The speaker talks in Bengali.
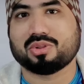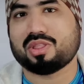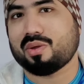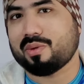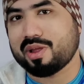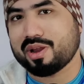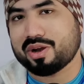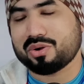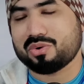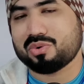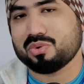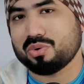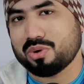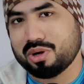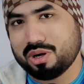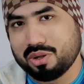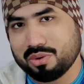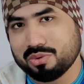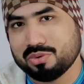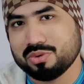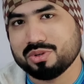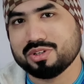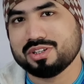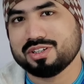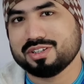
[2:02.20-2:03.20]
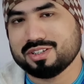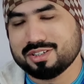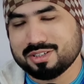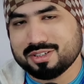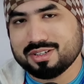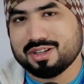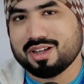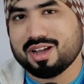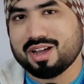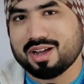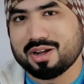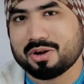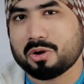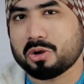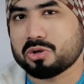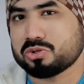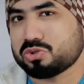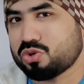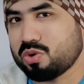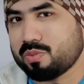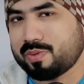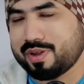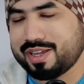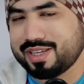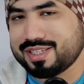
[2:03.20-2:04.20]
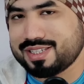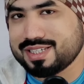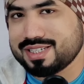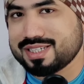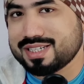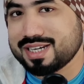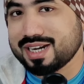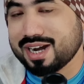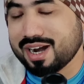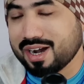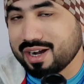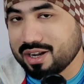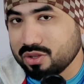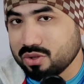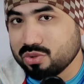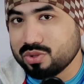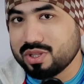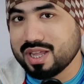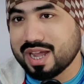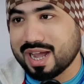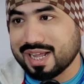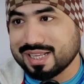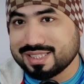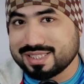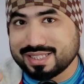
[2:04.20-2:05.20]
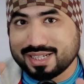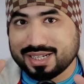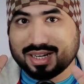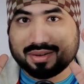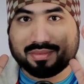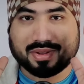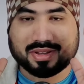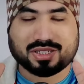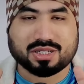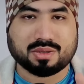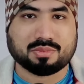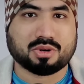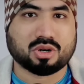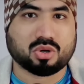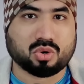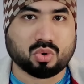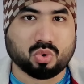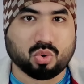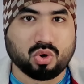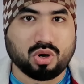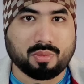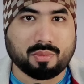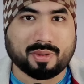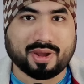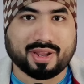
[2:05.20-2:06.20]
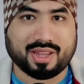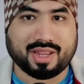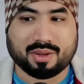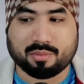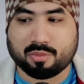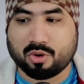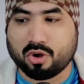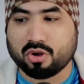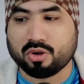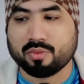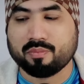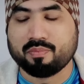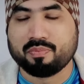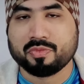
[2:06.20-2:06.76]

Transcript: কোথাও একটু হলেও কষ্ট পেয়েছি সেখানে যদি আজকের ম্যাচে আমরা গোল পাই এবং